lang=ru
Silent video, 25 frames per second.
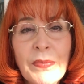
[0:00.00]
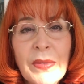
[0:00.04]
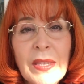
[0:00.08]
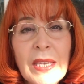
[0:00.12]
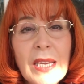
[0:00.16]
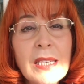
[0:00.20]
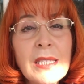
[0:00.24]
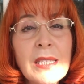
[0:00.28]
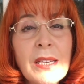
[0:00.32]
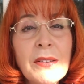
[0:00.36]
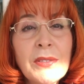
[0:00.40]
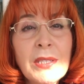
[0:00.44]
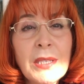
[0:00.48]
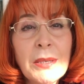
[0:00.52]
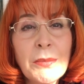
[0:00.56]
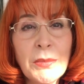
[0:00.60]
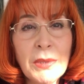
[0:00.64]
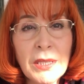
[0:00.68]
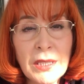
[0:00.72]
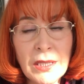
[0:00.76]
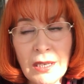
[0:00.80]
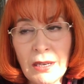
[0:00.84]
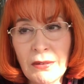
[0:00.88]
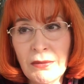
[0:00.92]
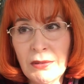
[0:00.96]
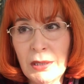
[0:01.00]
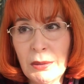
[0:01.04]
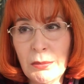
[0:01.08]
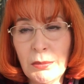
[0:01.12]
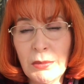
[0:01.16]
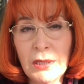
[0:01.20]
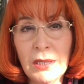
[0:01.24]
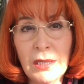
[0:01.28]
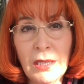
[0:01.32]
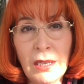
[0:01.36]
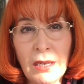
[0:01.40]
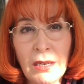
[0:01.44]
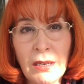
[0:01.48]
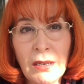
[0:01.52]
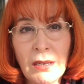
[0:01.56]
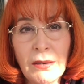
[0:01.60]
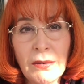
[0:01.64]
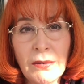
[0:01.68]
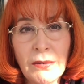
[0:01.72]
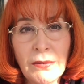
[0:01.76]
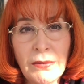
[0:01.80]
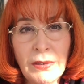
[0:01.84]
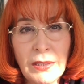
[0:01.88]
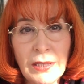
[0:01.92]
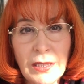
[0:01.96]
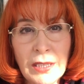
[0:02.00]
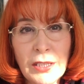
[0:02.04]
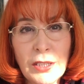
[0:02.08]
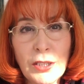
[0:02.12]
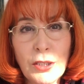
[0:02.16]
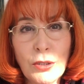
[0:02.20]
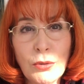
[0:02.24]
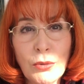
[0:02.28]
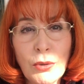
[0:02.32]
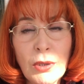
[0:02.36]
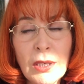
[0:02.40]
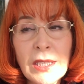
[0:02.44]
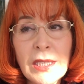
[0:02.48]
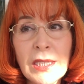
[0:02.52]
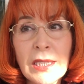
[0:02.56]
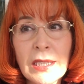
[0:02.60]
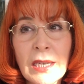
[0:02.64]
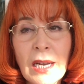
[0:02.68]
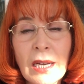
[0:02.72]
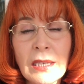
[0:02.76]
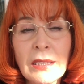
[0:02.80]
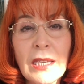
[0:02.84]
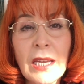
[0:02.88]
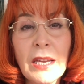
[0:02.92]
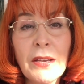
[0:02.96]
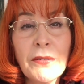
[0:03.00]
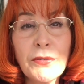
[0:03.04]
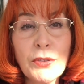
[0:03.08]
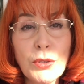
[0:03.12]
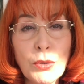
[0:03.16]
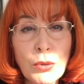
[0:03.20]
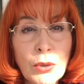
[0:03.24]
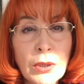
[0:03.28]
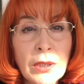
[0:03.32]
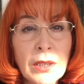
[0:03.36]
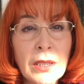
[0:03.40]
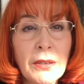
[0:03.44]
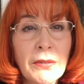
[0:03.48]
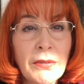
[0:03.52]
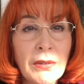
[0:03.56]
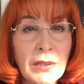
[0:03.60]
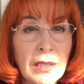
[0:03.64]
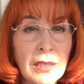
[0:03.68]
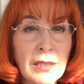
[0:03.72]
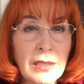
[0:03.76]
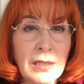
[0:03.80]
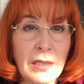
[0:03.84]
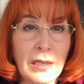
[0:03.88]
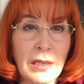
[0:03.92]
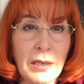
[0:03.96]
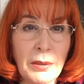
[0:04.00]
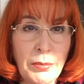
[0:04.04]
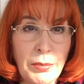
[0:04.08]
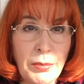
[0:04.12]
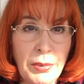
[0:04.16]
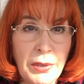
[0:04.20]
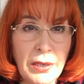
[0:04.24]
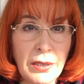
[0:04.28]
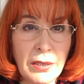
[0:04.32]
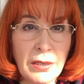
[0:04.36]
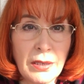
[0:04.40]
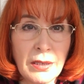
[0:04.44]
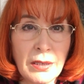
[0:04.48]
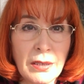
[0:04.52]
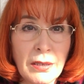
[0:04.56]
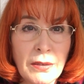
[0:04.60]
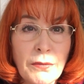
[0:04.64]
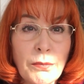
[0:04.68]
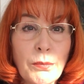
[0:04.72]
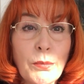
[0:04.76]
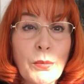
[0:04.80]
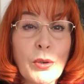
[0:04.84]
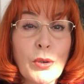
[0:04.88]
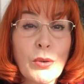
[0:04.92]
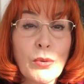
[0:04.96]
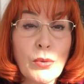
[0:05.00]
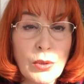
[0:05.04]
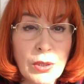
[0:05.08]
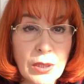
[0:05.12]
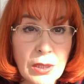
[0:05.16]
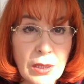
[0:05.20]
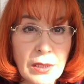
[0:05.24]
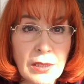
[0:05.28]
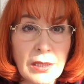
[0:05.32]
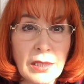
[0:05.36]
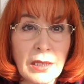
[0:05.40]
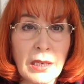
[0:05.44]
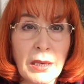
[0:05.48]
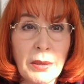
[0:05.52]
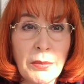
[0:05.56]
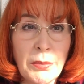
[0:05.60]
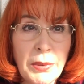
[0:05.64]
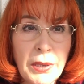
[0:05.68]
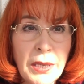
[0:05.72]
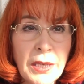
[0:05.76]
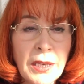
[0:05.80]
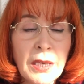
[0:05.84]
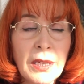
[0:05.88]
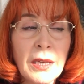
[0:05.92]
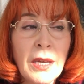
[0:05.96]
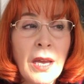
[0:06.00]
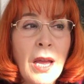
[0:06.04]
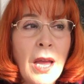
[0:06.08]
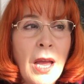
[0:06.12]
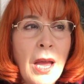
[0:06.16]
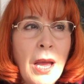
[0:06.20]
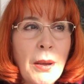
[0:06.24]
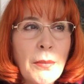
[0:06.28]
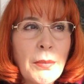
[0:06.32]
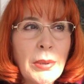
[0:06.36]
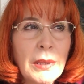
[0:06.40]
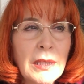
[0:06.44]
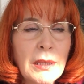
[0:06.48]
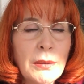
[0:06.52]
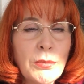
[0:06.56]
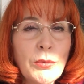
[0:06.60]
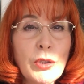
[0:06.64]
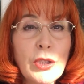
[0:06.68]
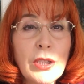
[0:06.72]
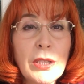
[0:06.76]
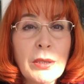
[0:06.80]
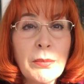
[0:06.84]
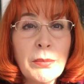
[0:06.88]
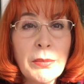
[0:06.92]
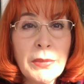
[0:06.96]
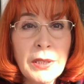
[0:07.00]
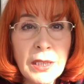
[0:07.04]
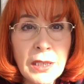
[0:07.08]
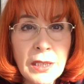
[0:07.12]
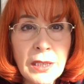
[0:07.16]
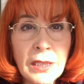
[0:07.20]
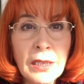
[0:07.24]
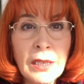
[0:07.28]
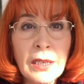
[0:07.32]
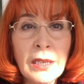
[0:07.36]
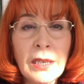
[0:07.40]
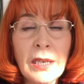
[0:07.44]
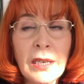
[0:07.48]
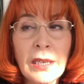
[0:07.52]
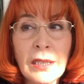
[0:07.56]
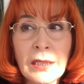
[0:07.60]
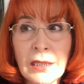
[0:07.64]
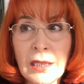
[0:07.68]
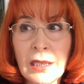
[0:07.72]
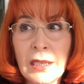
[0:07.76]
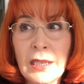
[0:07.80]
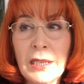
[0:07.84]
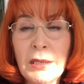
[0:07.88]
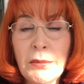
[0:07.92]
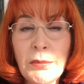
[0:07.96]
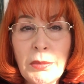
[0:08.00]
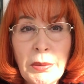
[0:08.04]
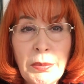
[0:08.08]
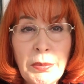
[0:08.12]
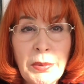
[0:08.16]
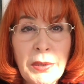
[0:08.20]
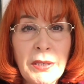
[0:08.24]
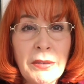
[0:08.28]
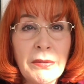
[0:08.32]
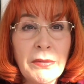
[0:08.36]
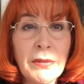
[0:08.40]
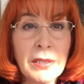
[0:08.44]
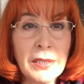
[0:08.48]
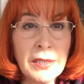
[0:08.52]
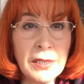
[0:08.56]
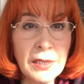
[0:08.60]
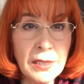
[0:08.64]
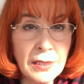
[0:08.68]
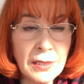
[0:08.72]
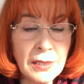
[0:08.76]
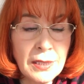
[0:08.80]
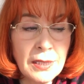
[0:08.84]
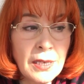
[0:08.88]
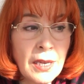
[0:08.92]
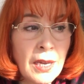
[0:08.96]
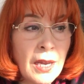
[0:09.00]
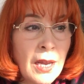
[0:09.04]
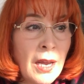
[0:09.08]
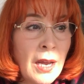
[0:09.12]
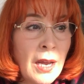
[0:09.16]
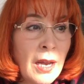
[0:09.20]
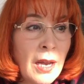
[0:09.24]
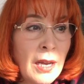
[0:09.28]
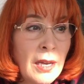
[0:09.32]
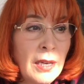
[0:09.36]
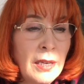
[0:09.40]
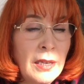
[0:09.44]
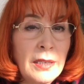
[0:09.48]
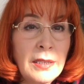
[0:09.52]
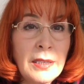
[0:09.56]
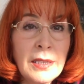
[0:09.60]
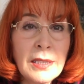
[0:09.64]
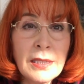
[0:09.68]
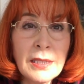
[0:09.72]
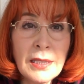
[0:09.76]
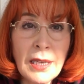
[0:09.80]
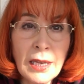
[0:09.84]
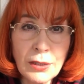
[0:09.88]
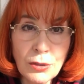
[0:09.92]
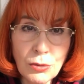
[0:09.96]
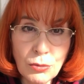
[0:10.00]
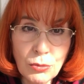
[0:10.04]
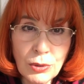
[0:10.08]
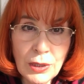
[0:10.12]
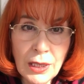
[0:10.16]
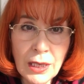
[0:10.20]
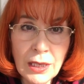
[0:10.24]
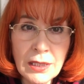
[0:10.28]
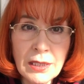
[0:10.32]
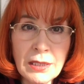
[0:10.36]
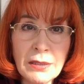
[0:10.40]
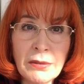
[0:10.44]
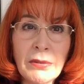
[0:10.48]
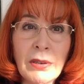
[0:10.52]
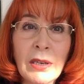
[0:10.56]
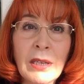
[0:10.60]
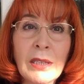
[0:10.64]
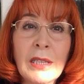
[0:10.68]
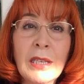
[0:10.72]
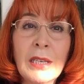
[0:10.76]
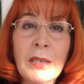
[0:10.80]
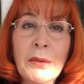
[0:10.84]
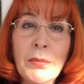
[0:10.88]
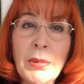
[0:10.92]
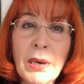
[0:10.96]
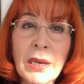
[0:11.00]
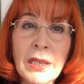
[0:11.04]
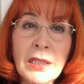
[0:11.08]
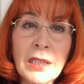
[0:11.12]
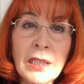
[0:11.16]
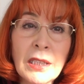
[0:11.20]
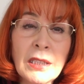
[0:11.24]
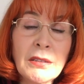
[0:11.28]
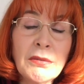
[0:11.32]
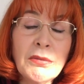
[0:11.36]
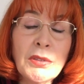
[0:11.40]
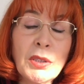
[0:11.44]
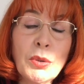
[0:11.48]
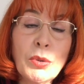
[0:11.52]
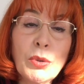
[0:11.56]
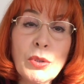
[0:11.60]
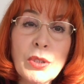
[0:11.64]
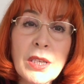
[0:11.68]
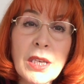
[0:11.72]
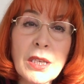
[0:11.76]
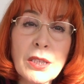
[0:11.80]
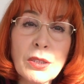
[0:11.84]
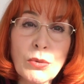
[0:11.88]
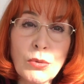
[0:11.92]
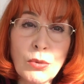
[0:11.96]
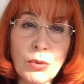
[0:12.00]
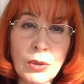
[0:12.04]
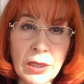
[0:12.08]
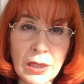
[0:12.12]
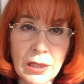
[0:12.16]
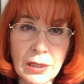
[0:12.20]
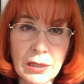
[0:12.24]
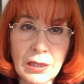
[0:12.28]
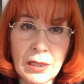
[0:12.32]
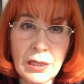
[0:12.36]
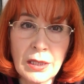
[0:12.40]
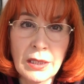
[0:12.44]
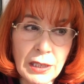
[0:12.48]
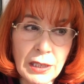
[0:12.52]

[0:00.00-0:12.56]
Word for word: Я совсем недавно была в этой ситуации, когда я все отдавала за копейки просто за копейки, потому что мне это либо перевозить и не знать, куда одевать, либо от этого хоть за сколько-то